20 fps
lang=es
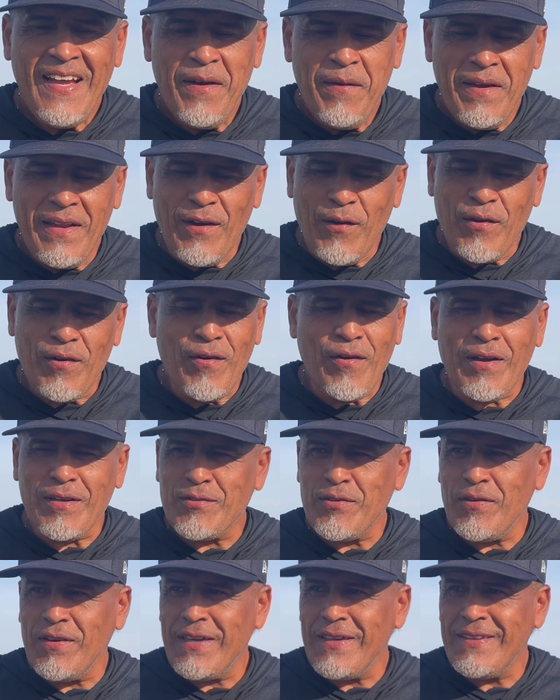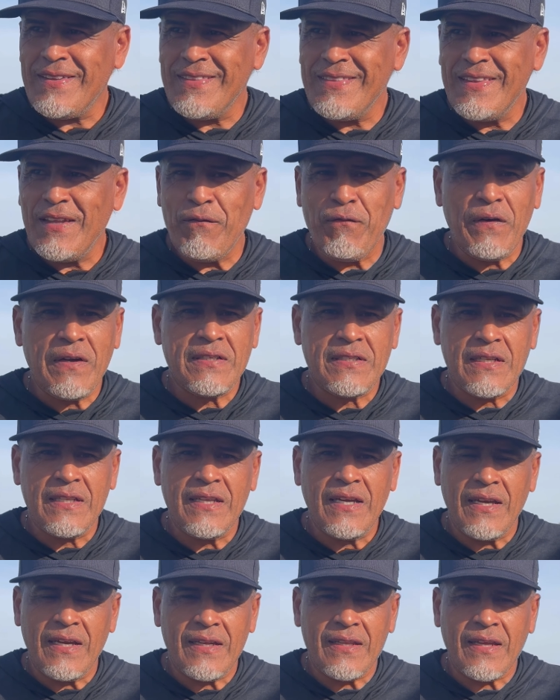Mira, yo creo que eso es difícil
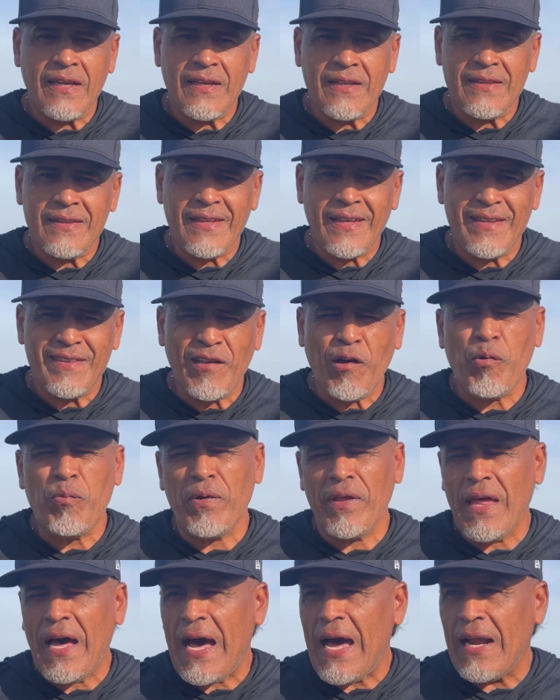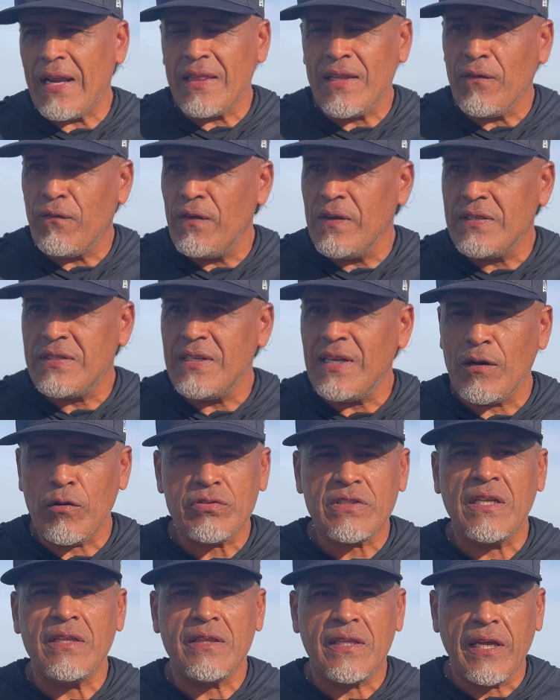de, olvidar, difícil de no
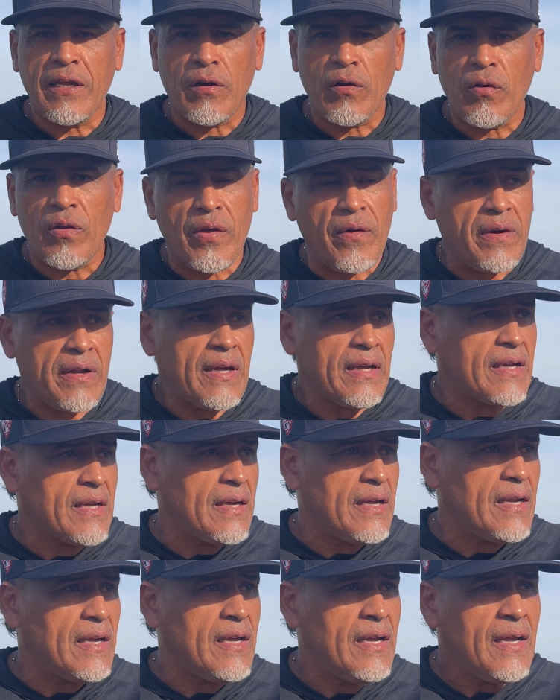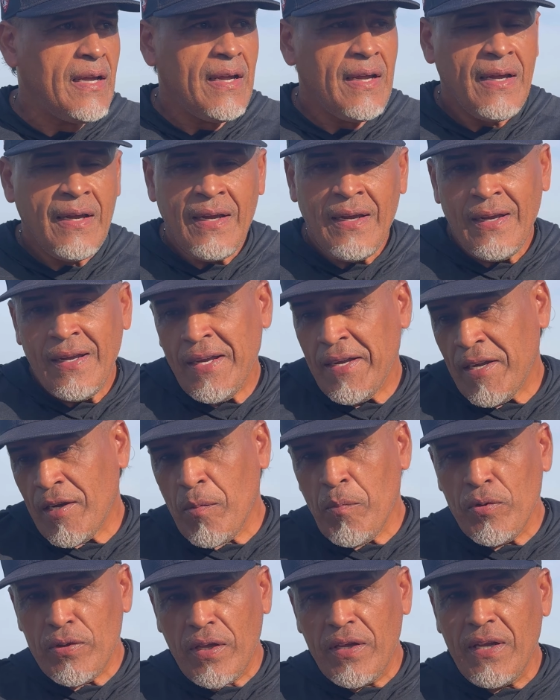sentirlo, de verdad que,
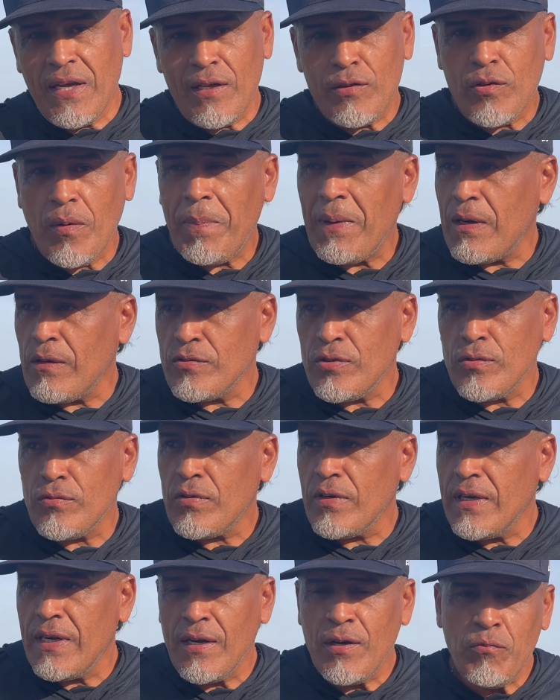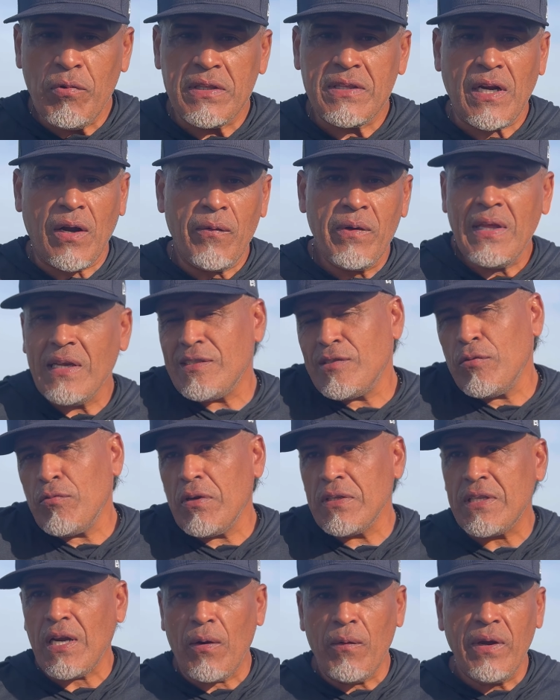como te dije, esto para nosotros es nuestra vida, ha sido
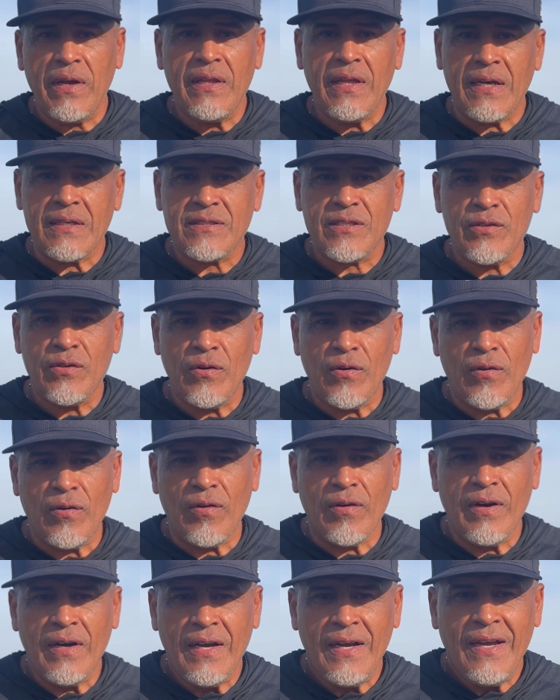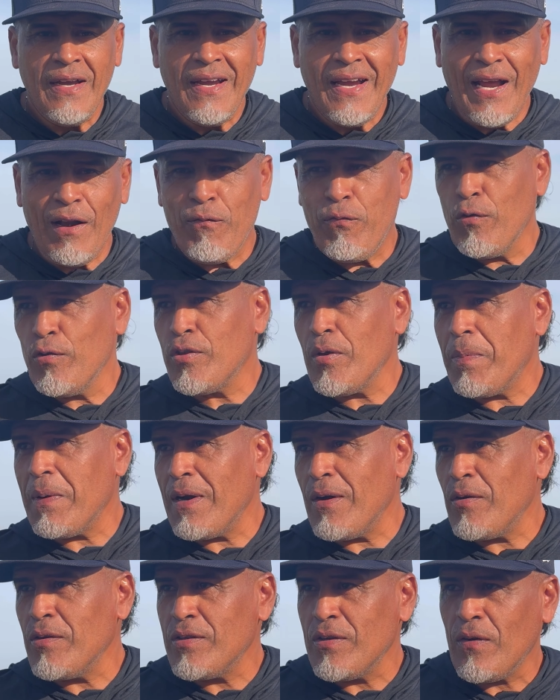nuestra vida, ha sido el fruto
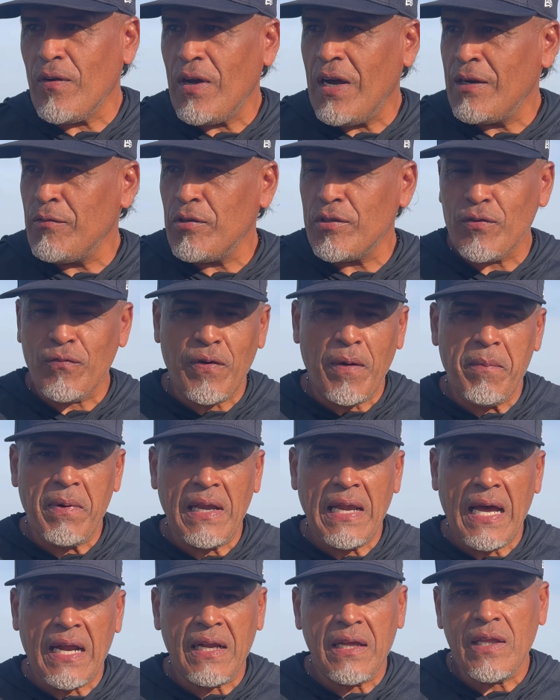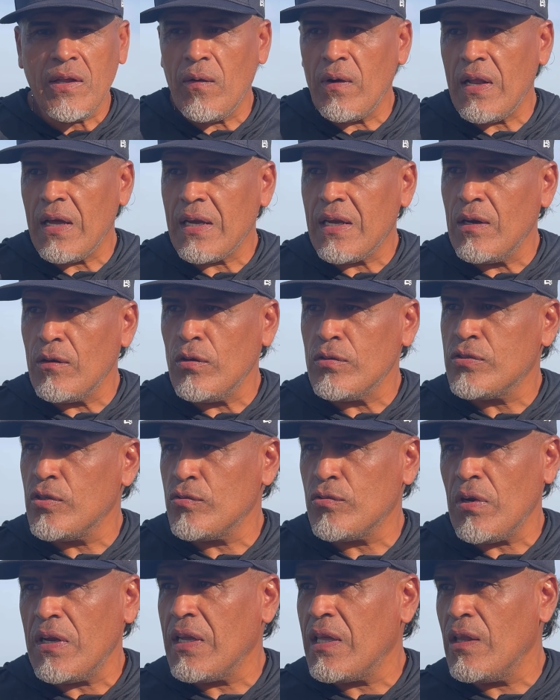para nuestro, a nuestros familiares y de verdad que
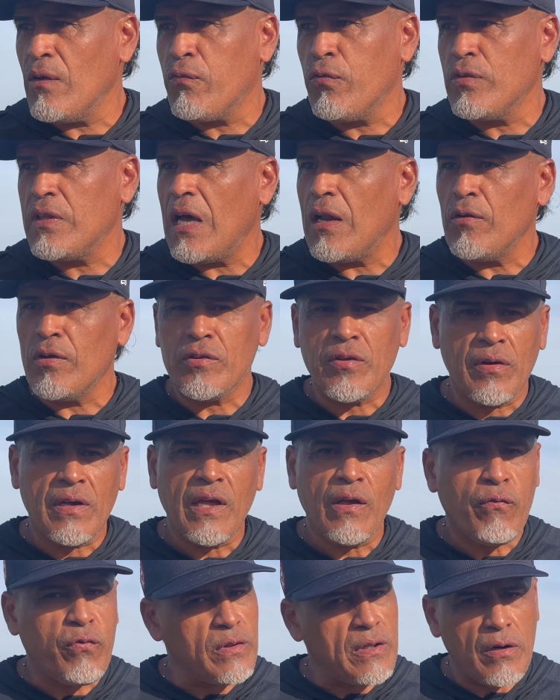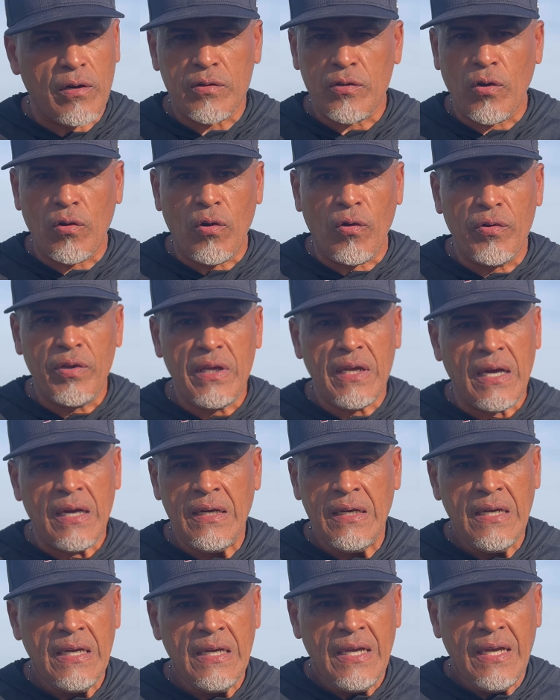nosotros hay que disfrutarlo, esto hay que disfrutarlo todos los días,
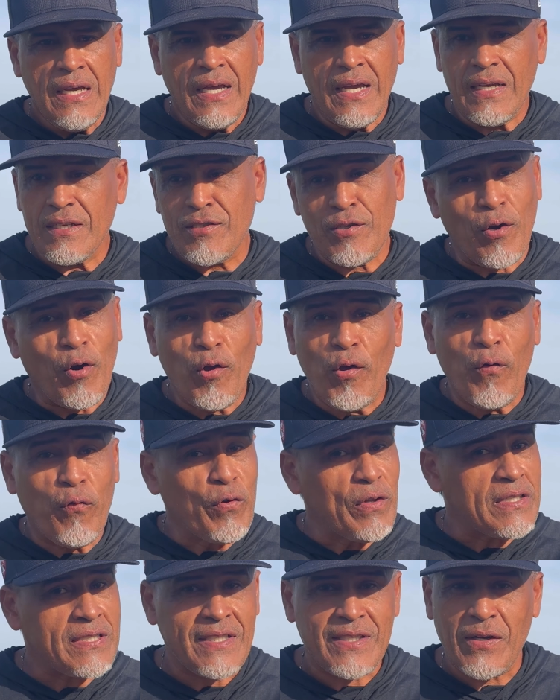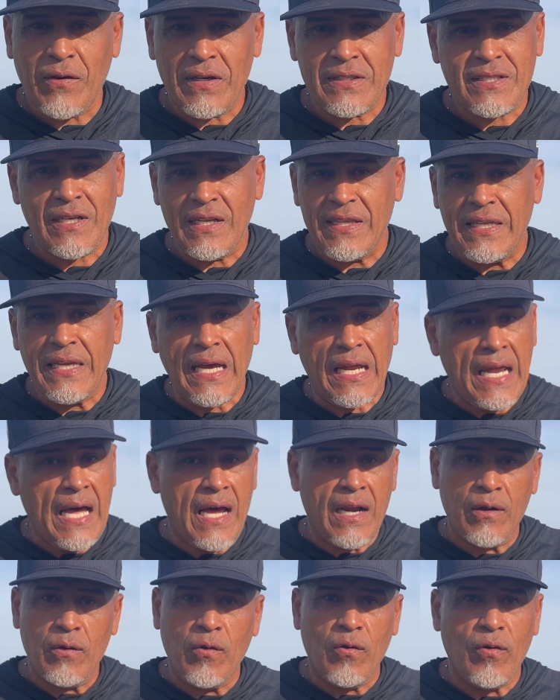eh, si no lo disfrutas se te va a hacer el día
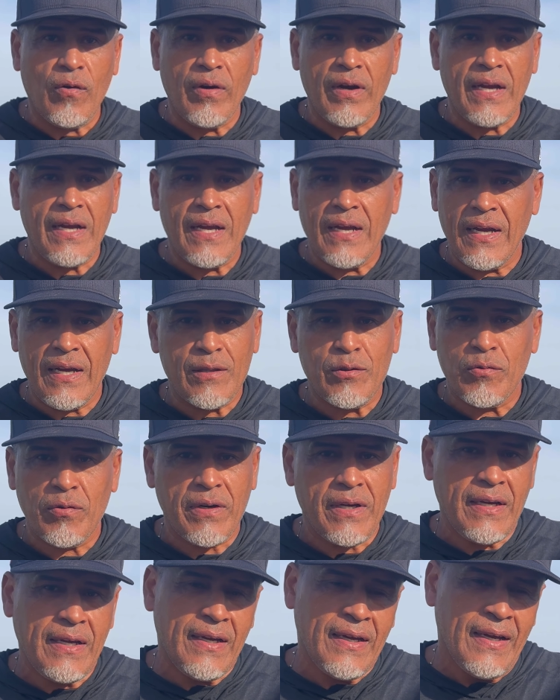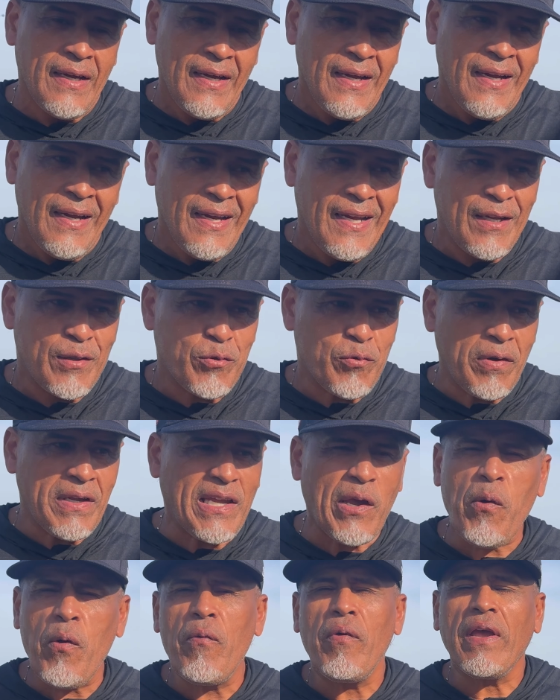largo, eh, esto es esto hay
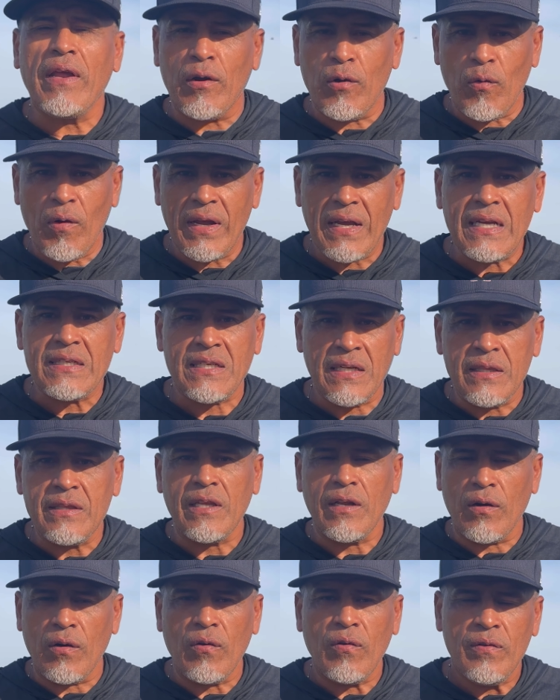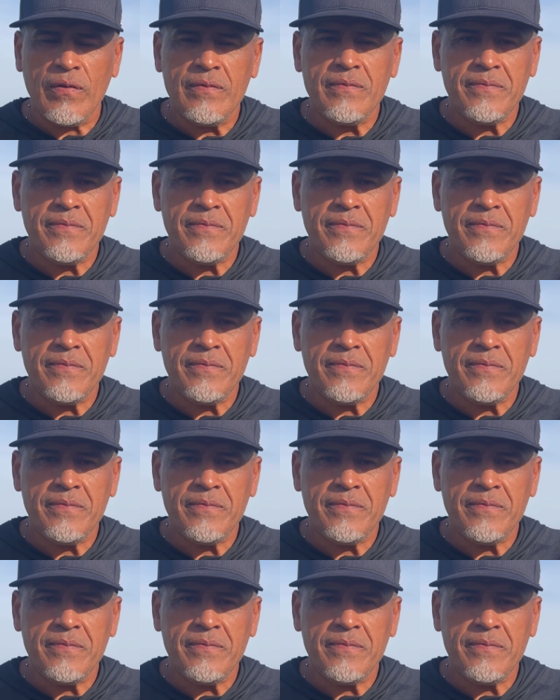que vivirlo, hay que sentirlo.